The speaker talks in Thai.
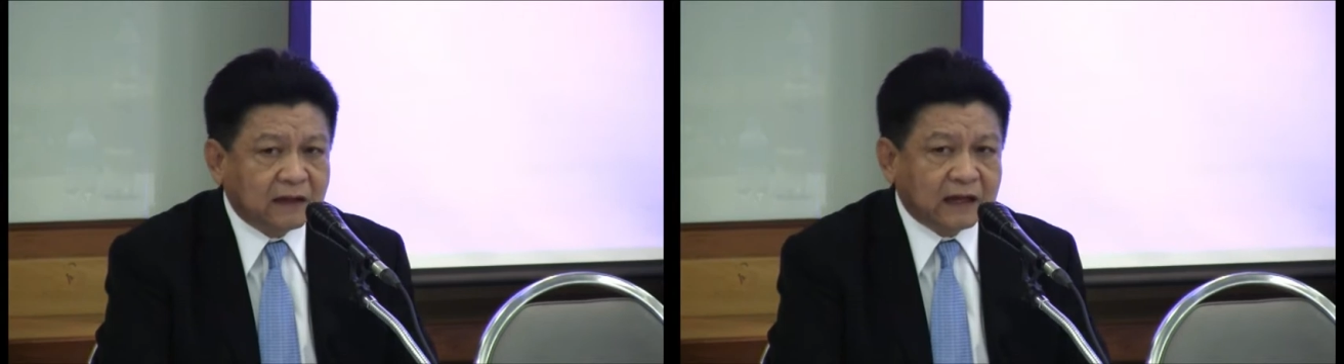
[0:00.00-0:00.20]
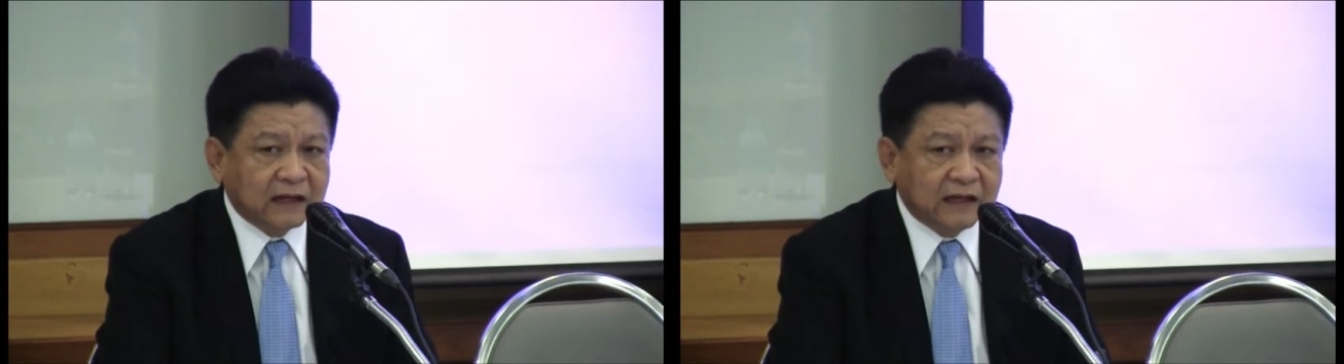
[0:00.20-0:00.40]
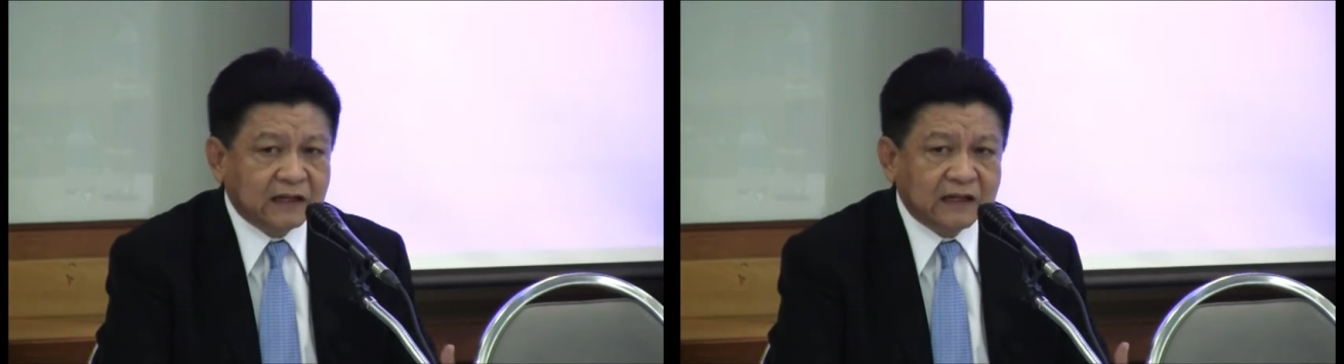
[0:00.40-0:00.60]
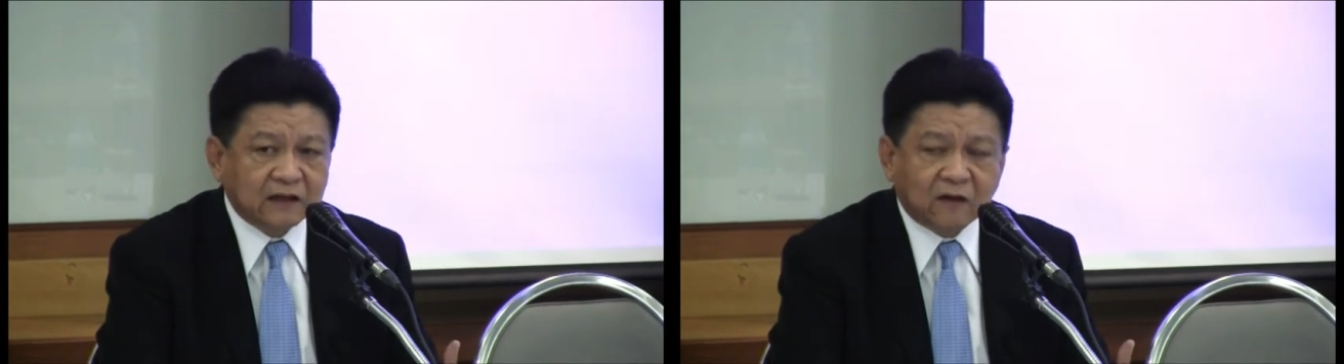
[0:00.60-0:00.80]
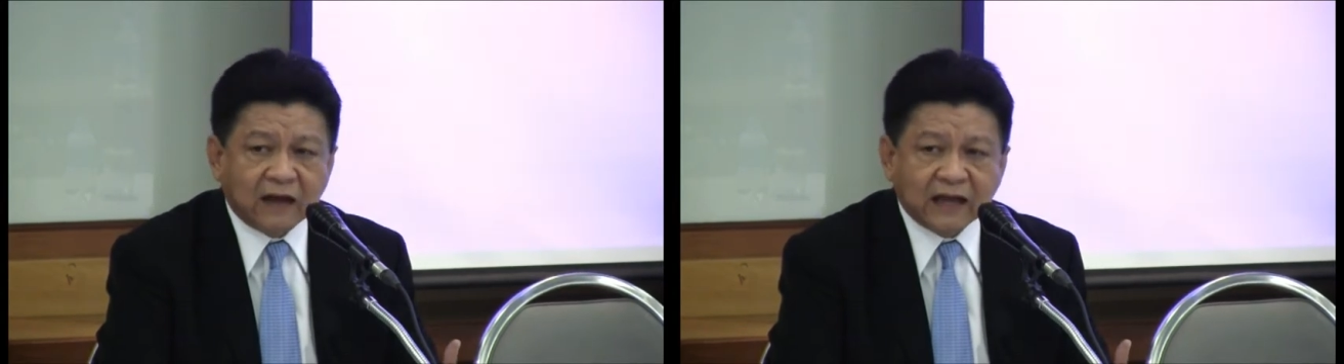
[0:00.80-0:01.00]
อันนี้ที่
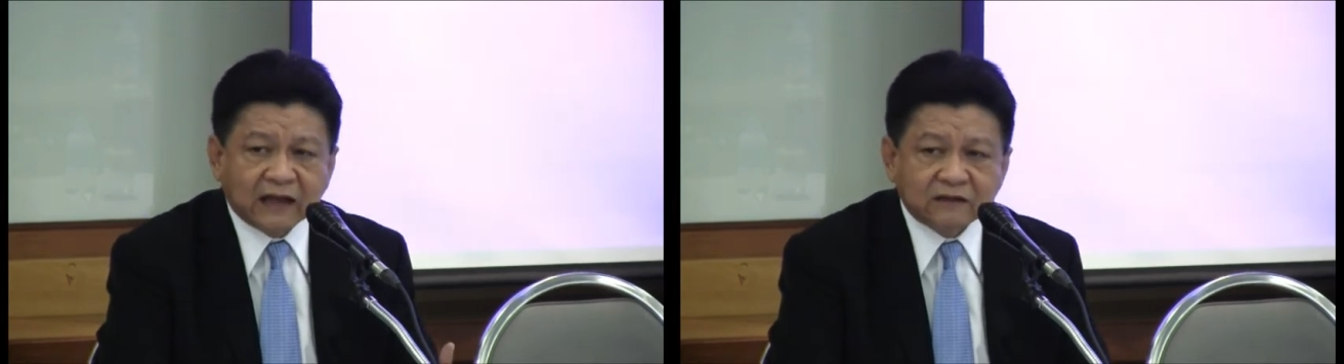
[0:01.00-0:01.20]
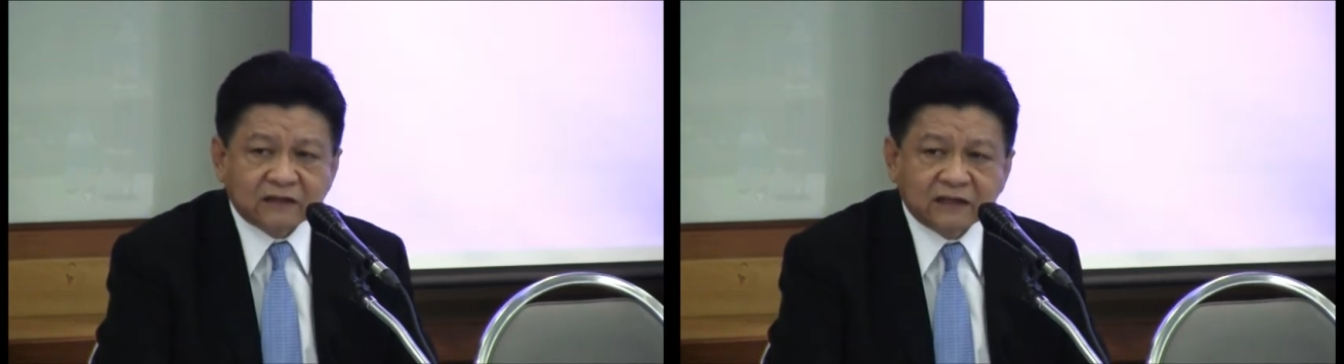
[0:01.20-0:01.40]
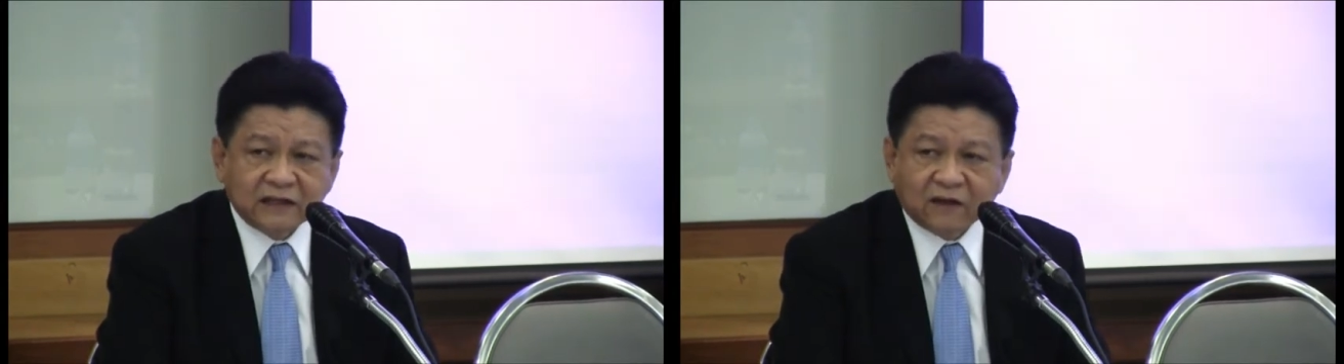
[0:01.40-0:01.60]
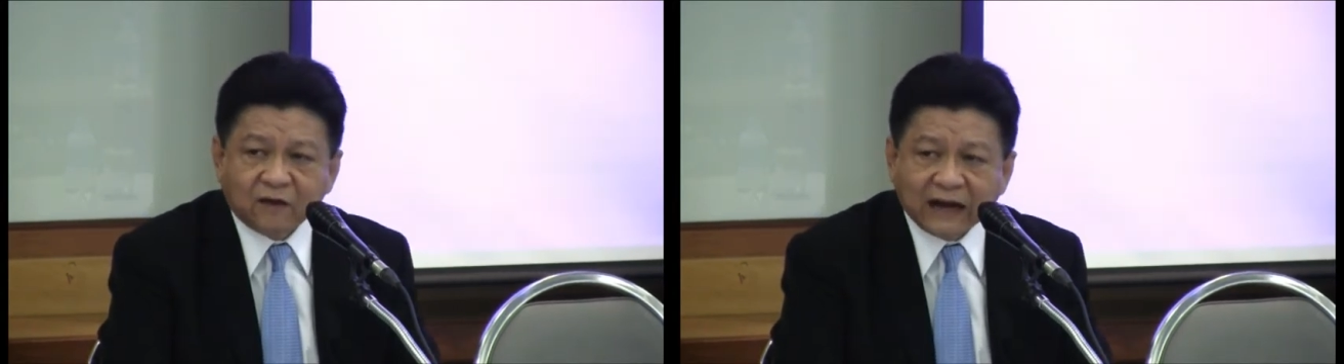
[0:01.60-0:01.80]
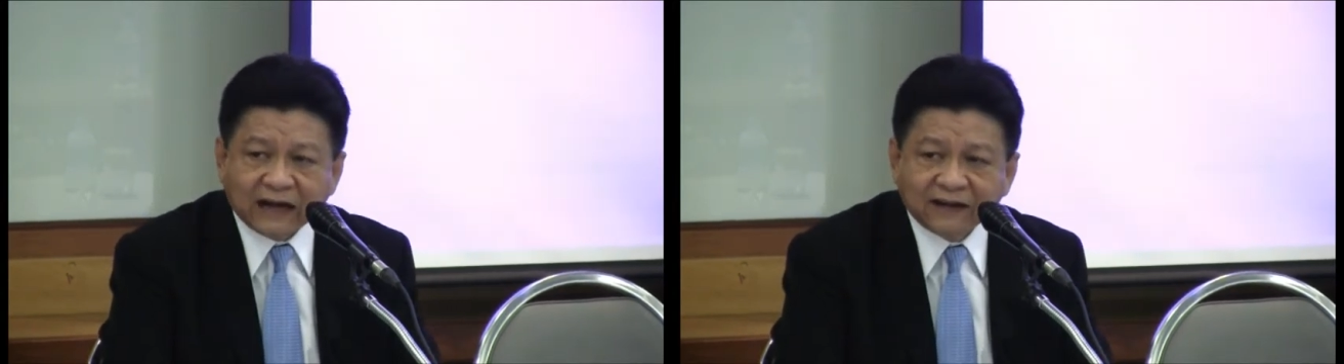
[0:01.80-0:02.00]
จะต้องให้กับเจ้าหน้าที่ข
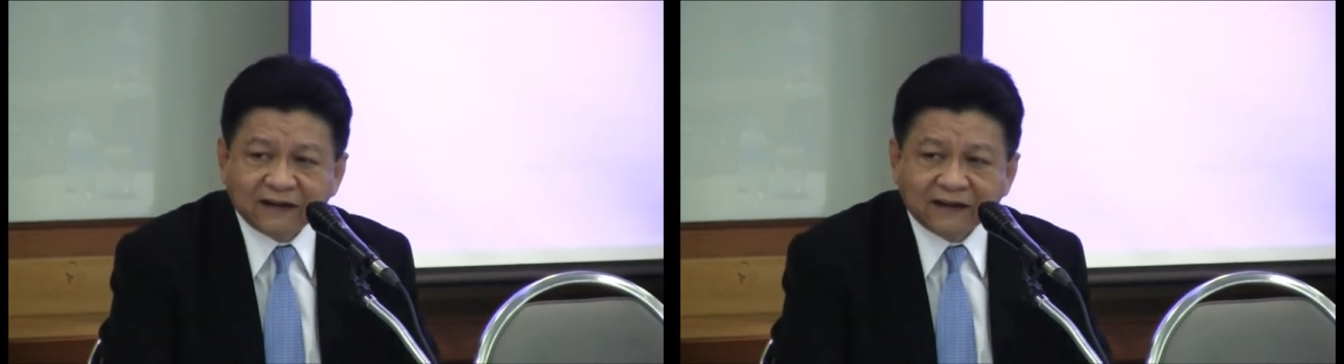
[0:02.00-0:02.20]
องรัฐ